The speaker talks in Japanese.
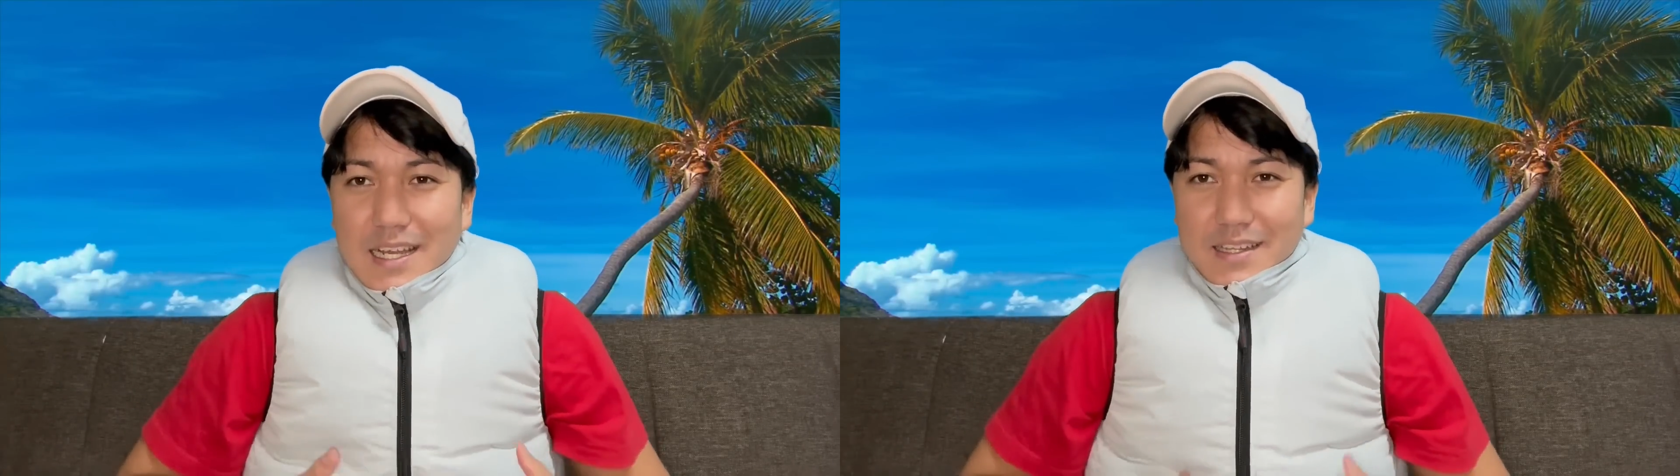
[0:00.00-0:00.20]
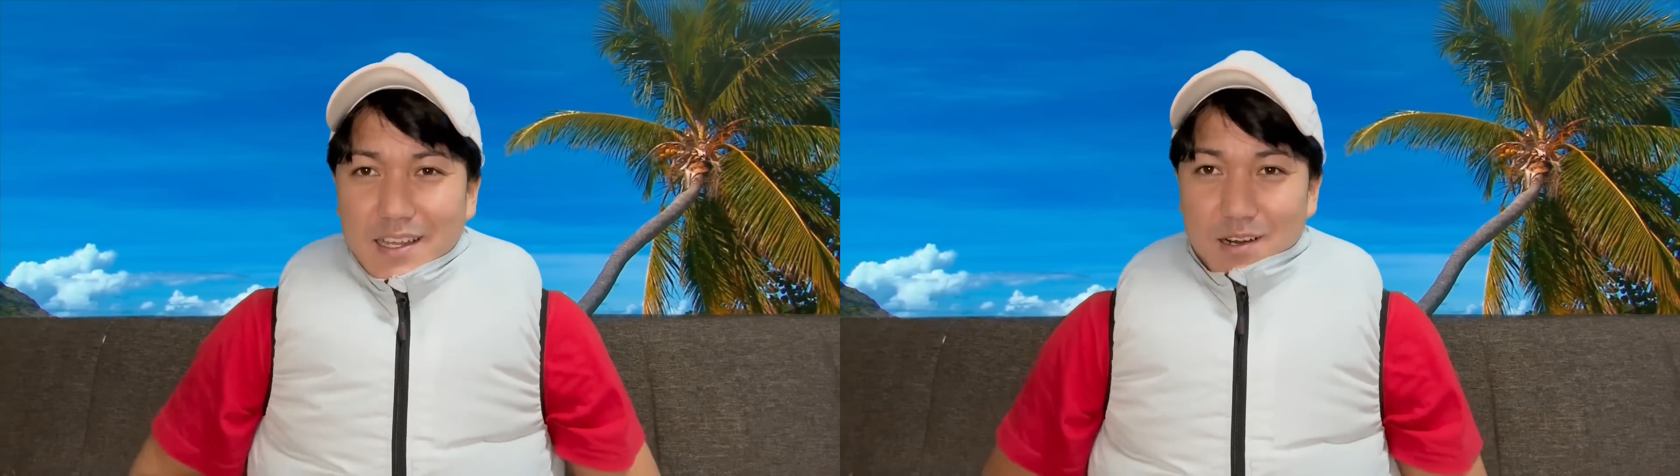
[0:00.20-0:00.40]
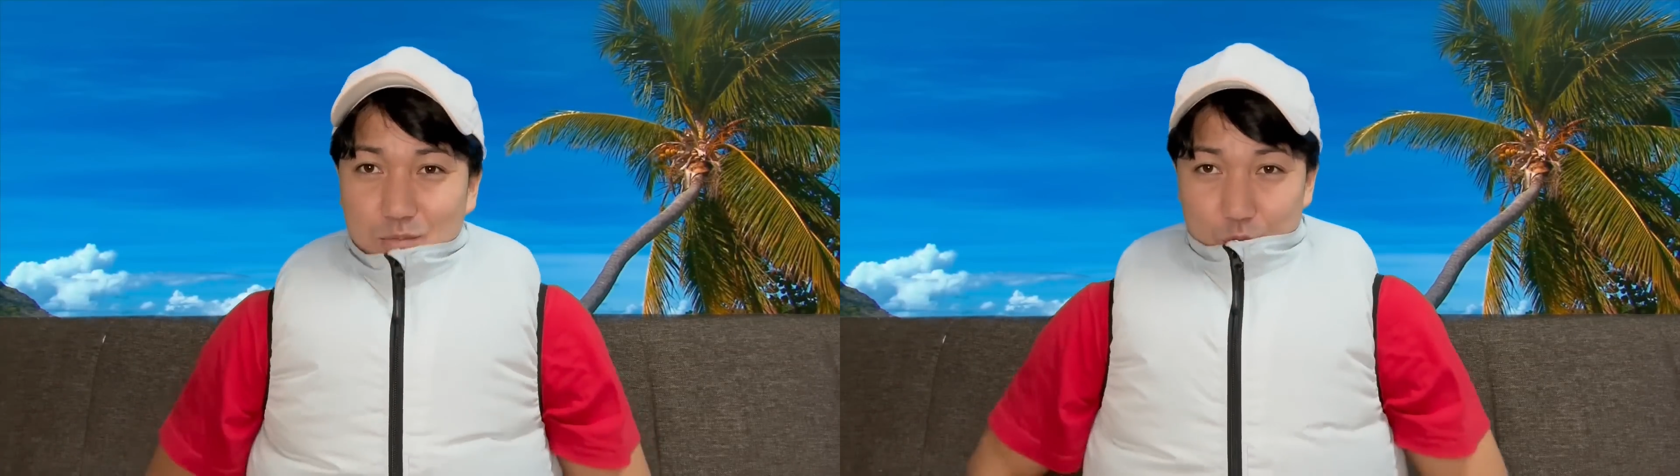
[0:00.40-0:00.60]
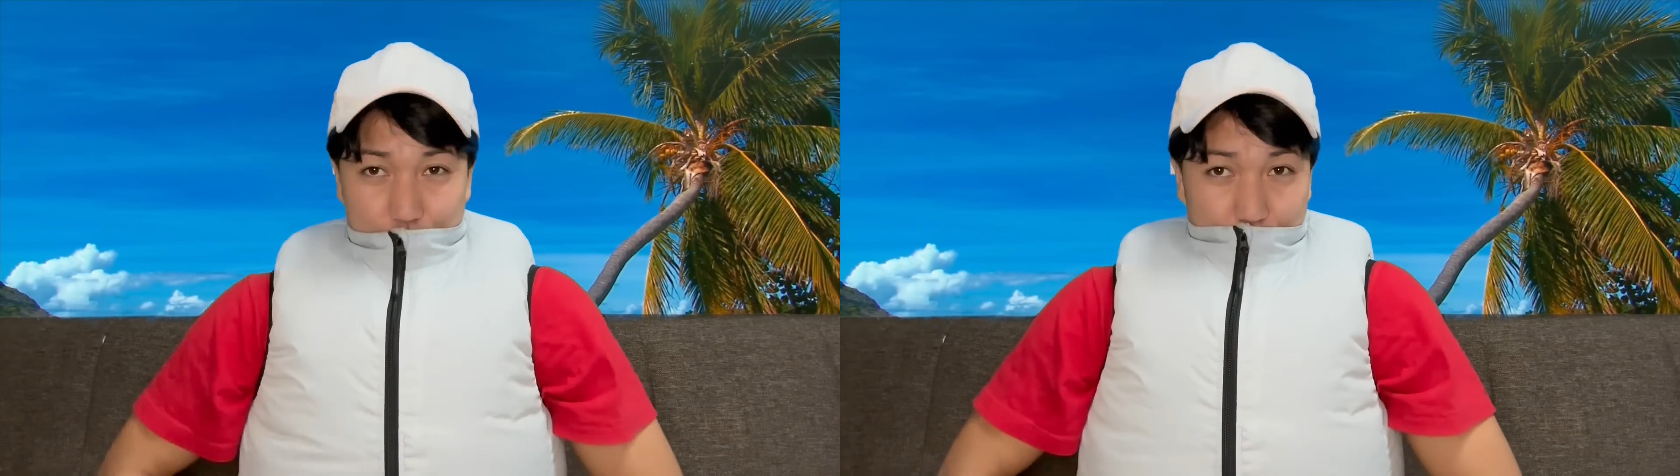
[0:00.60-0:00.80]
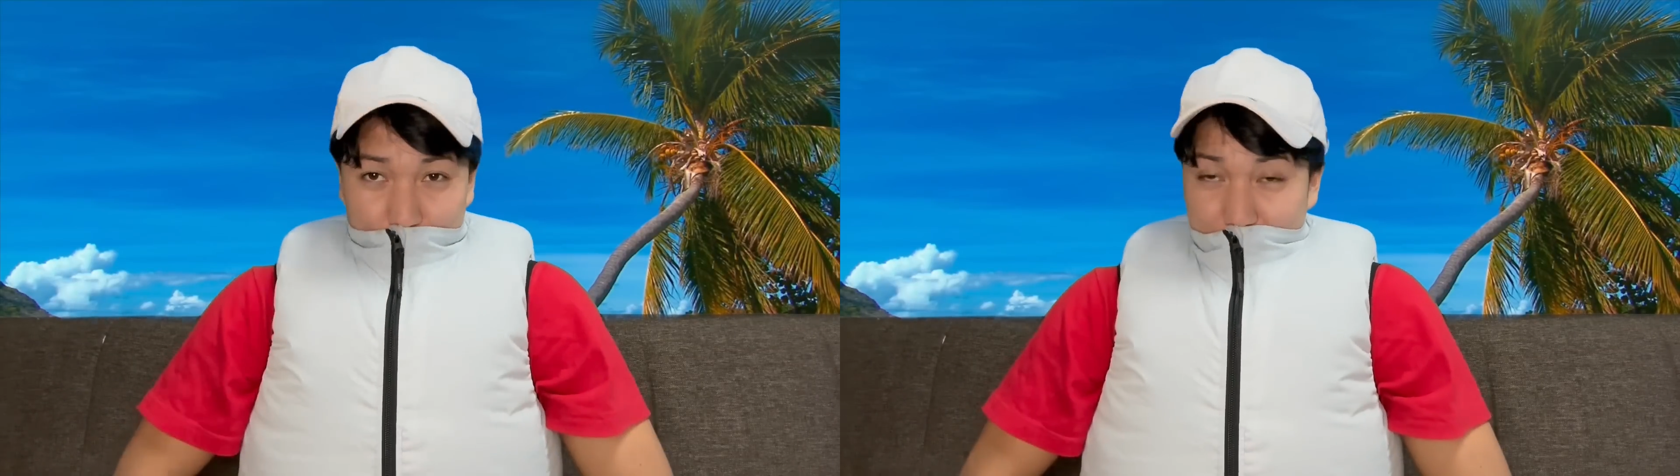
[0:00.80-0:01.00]
やったらもう
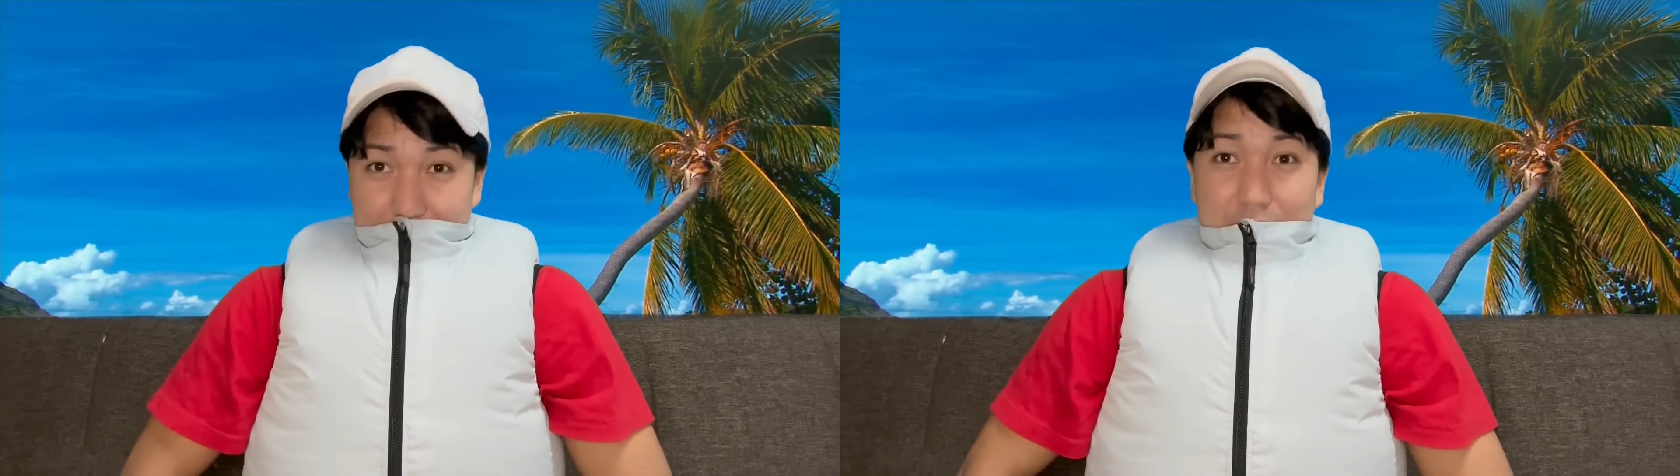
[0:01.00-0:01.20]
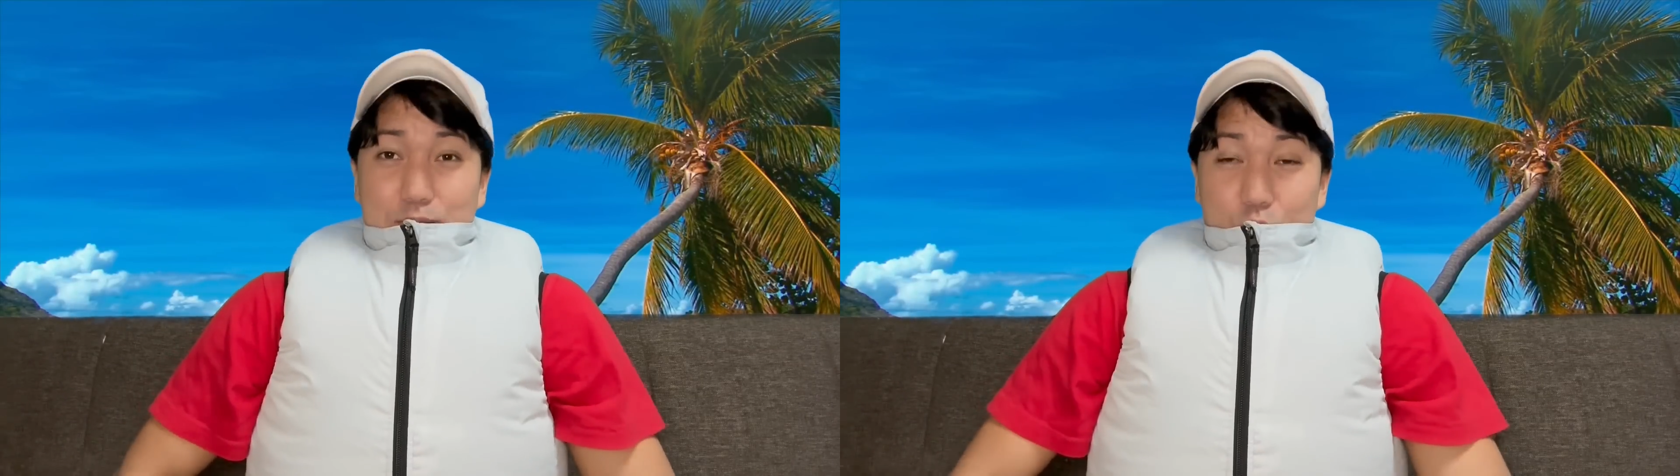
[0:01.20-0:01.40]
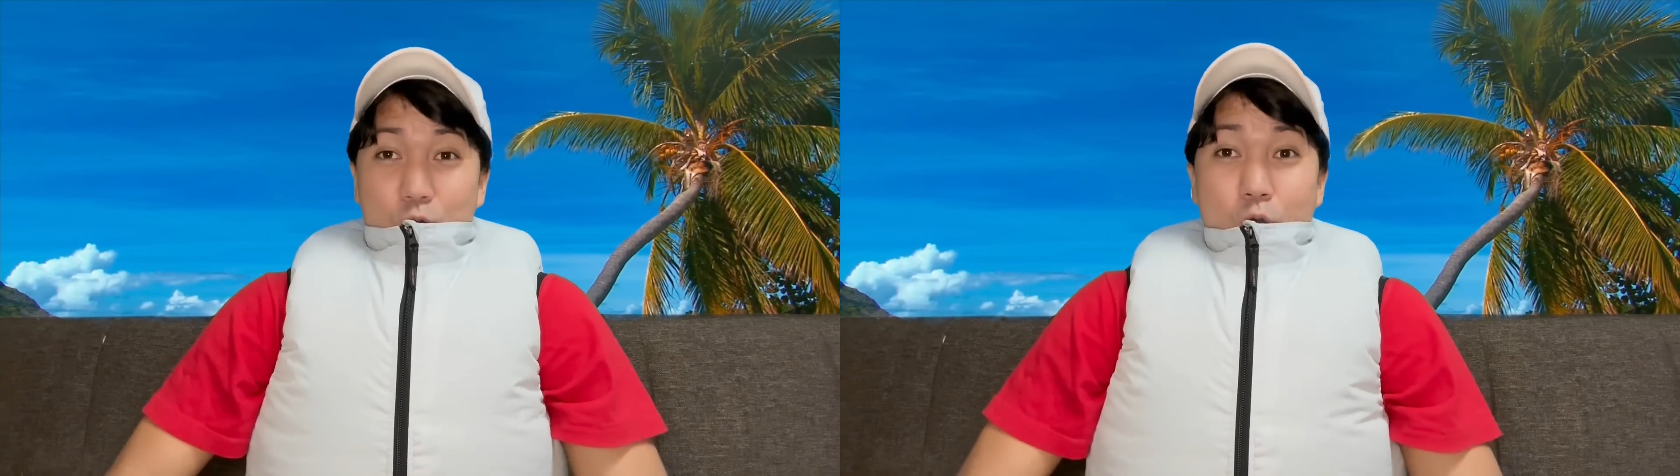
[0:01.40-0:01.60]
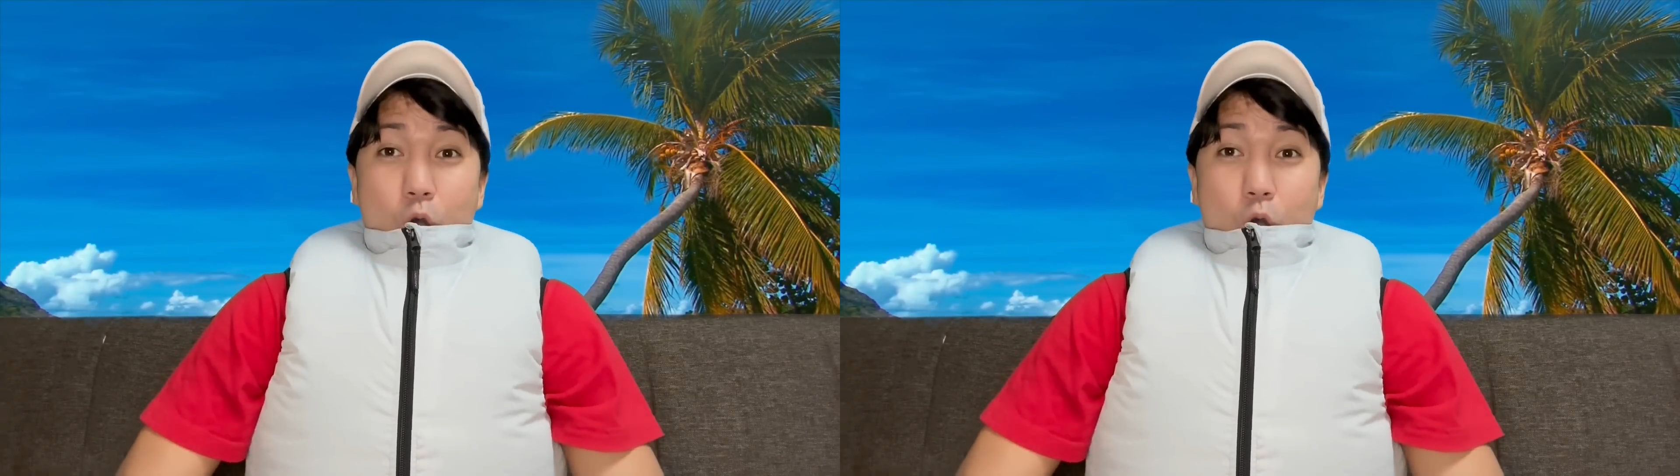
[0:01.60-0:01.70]
この中もう